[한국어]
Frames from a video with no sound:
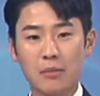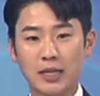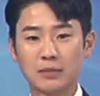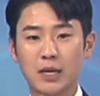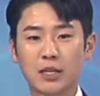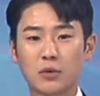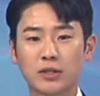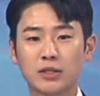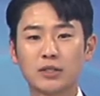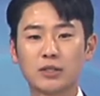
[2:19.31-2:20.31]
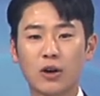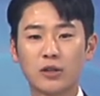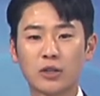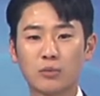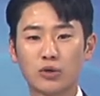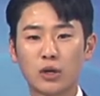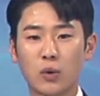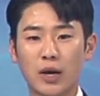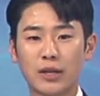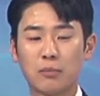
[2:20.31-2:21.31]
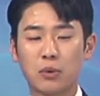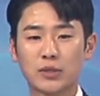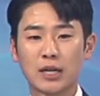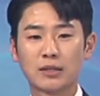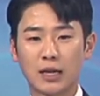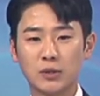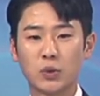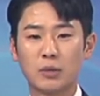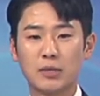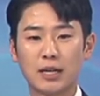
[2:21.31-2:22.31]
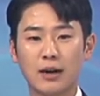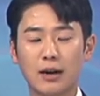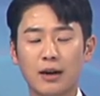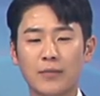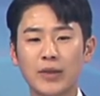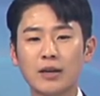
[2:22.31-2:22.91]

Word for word: 마지막 키워드는 설 선물 과대 포장 단속입니다.